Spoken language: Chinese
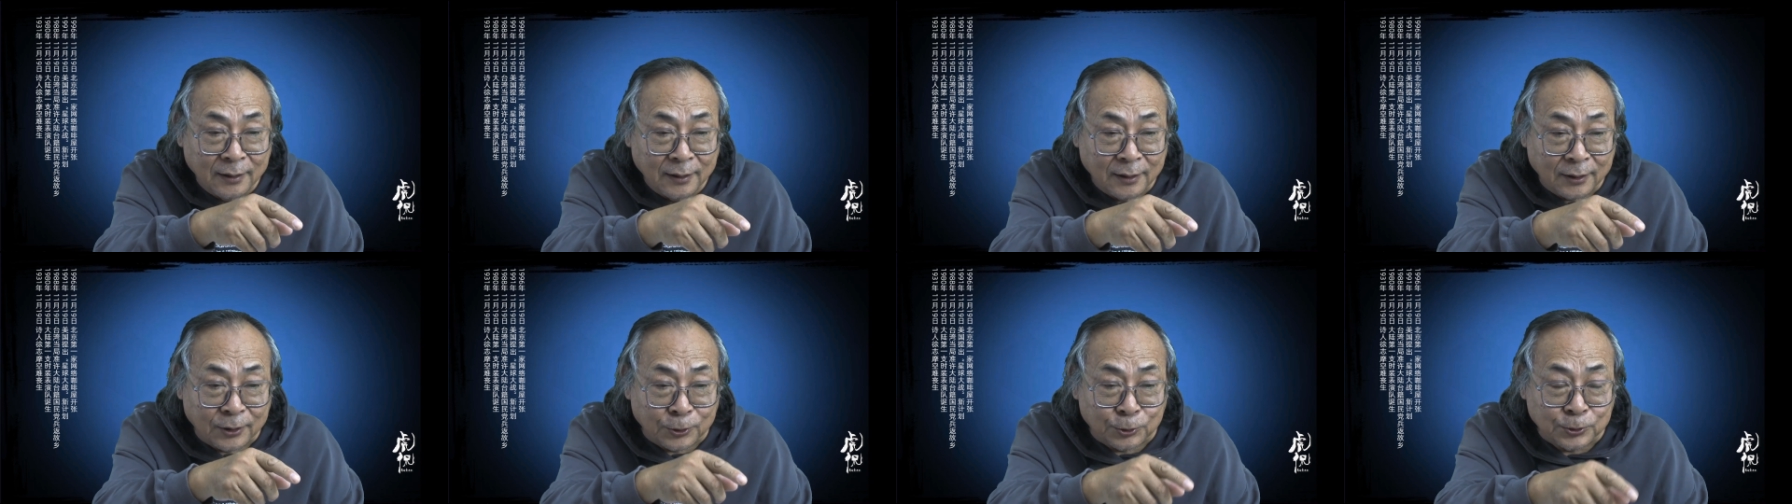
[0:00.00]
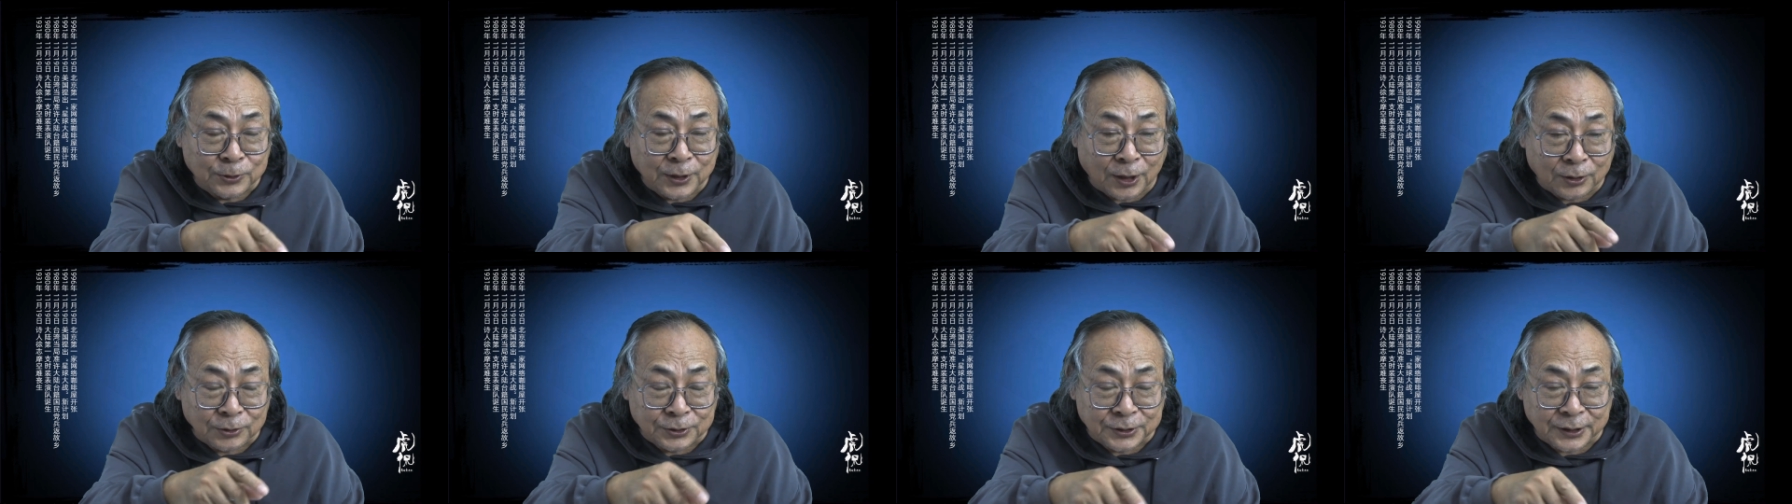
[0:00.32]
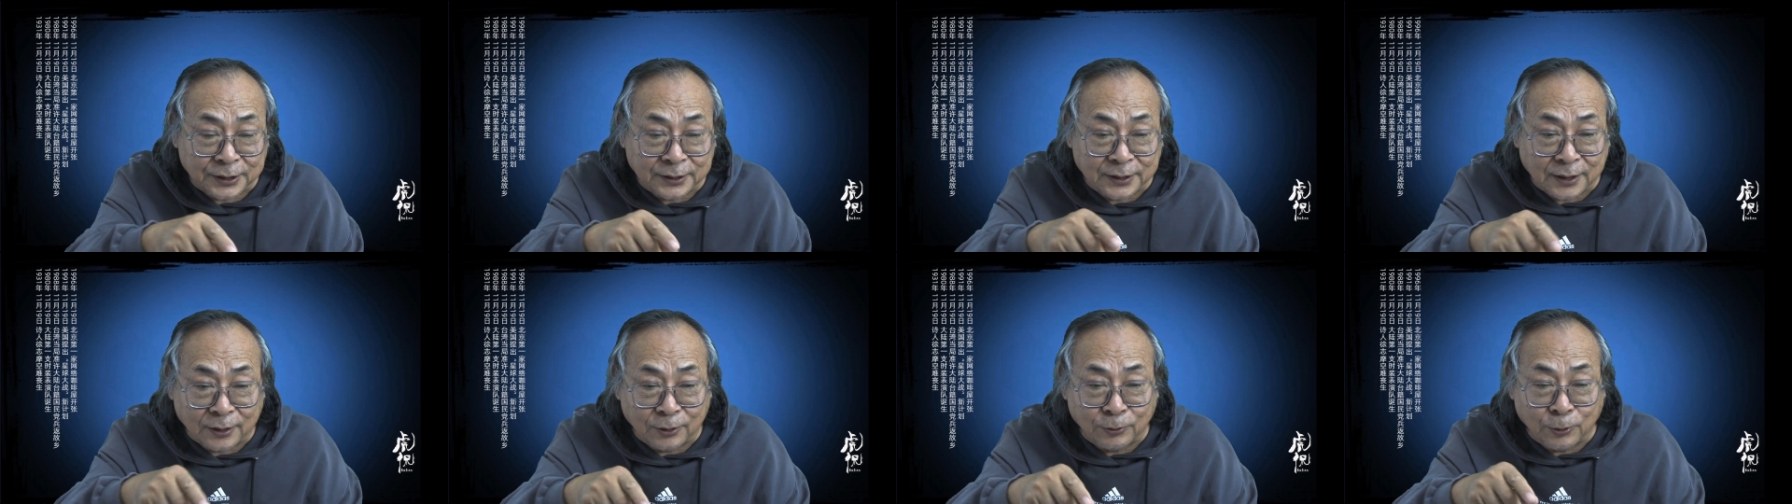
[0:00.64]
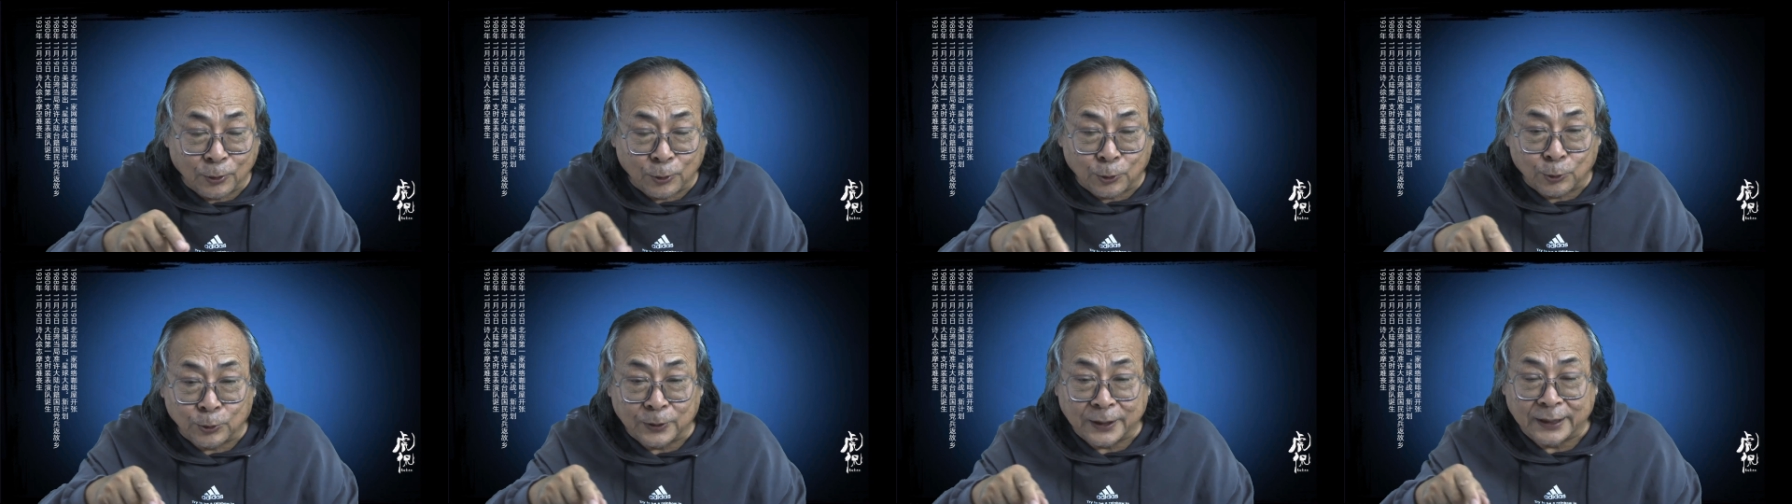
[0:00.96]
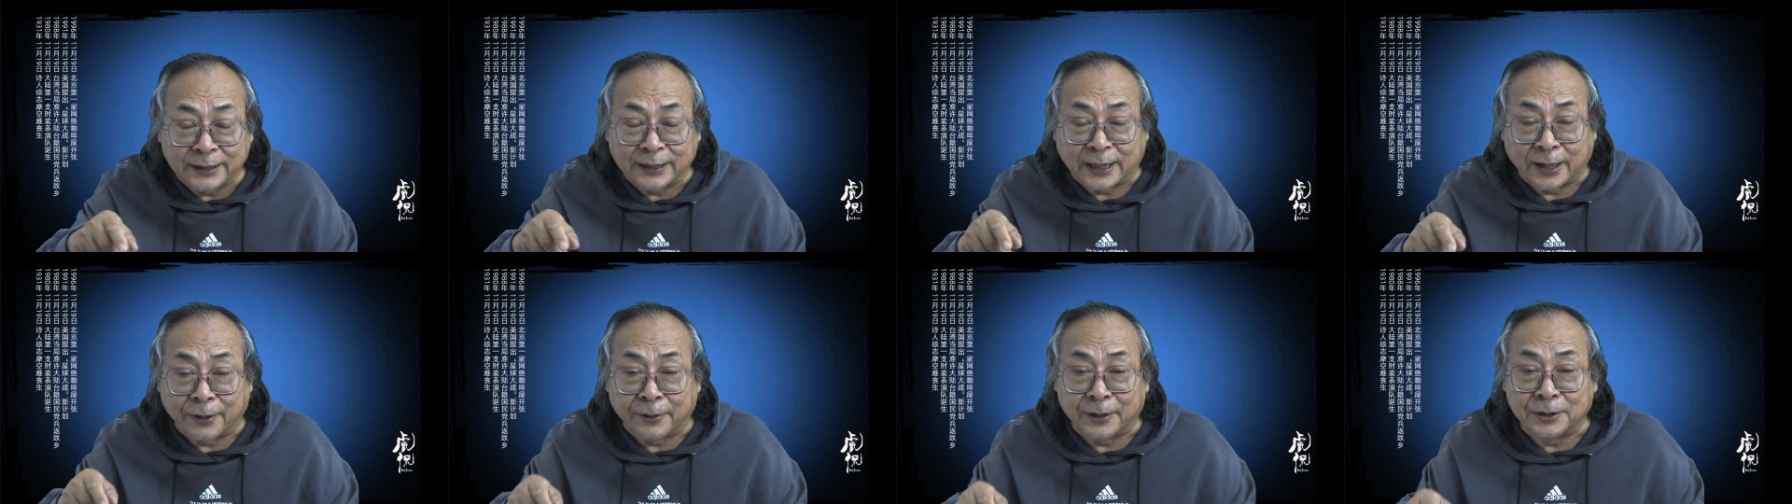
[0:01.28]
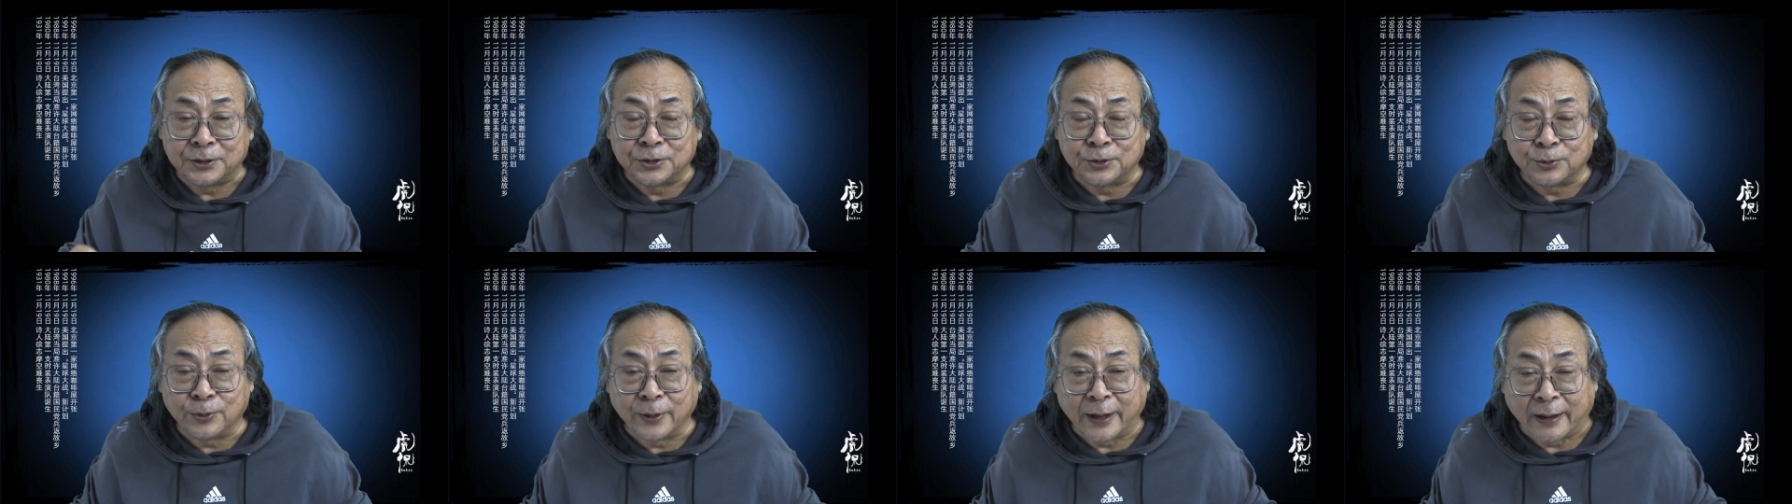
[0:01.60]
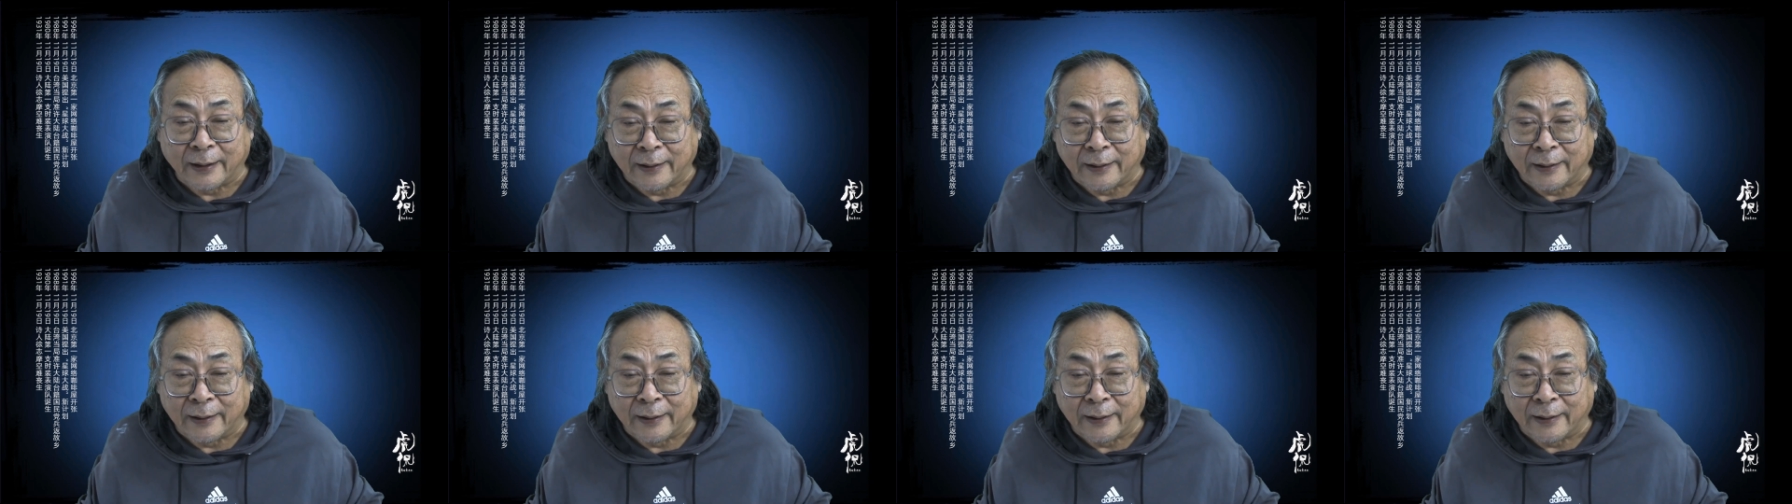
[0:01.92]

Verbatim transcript: 刘少奇的《论共产党员修